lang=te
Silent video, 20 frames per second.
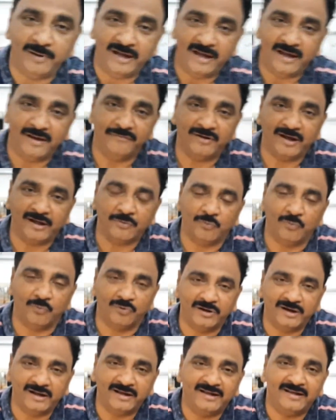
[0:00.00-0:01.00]
బిహేవియర్
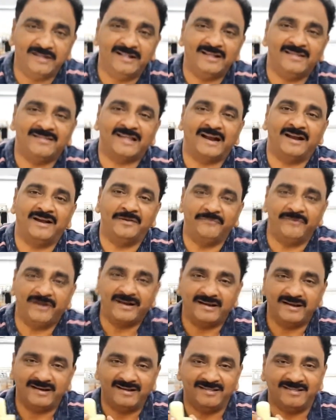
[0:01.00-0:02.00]
ఓన్లీ ఇది
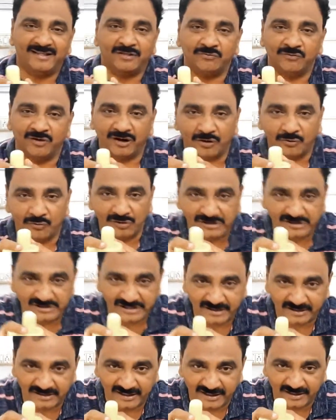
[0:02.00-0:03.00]
సైంటిఫిక్ రీజన్ వల్ల
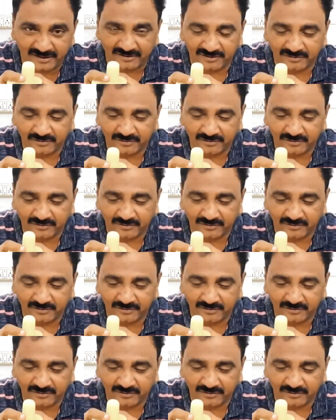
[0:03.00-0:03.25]
వచ్చింది